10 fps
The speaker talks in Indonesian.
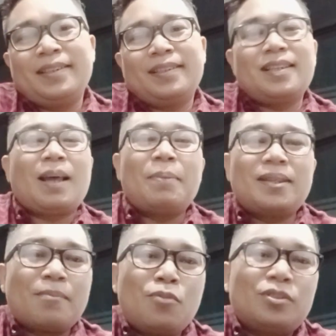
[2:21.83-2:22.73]
Tetapi
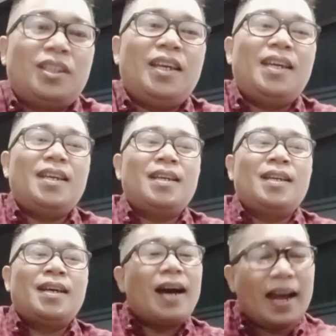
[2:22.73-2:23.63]
terbukti
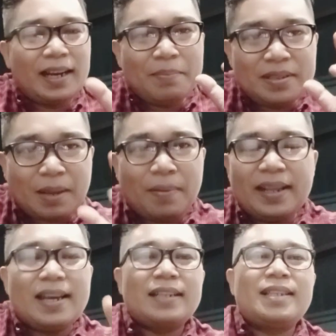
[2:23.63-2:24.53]
Anda bisa
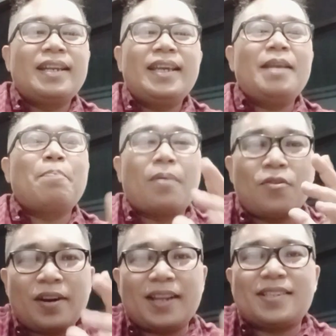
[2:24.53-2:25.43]
melihat sendiri
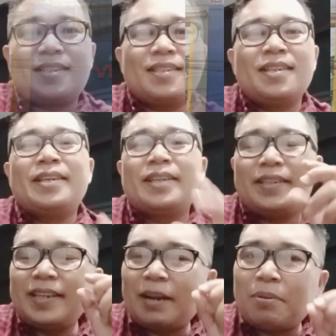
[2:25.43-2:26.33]
progres
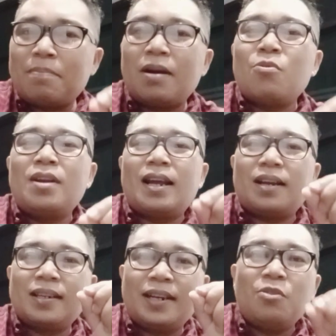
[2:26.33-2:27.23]
dari
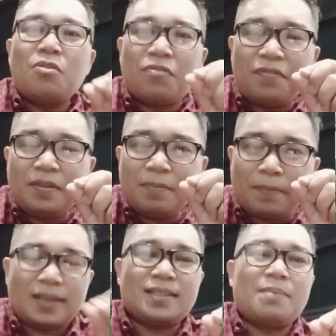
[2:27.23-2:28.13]
pembangunan gedung v
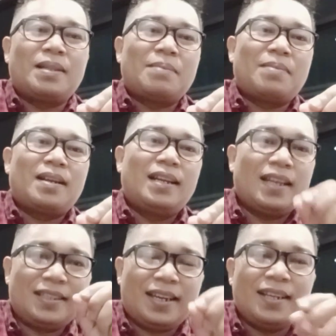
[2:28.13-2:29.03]
Viples teman-teman.
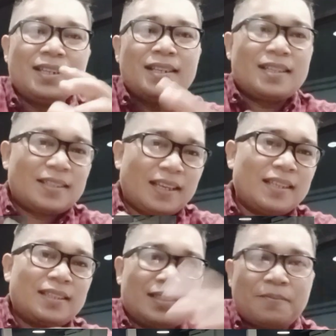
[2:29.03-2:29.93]
Lihat ya,
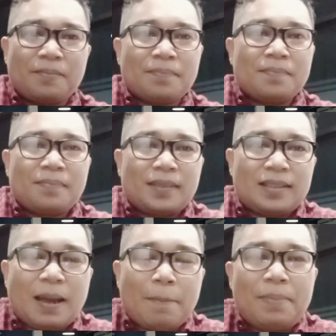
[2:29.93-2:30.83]
saya
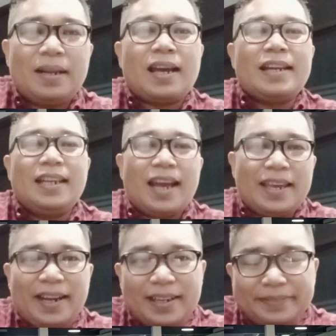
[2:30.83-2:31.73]
tampilkan di
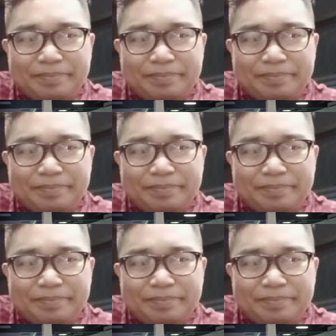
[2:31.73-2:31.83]
layar.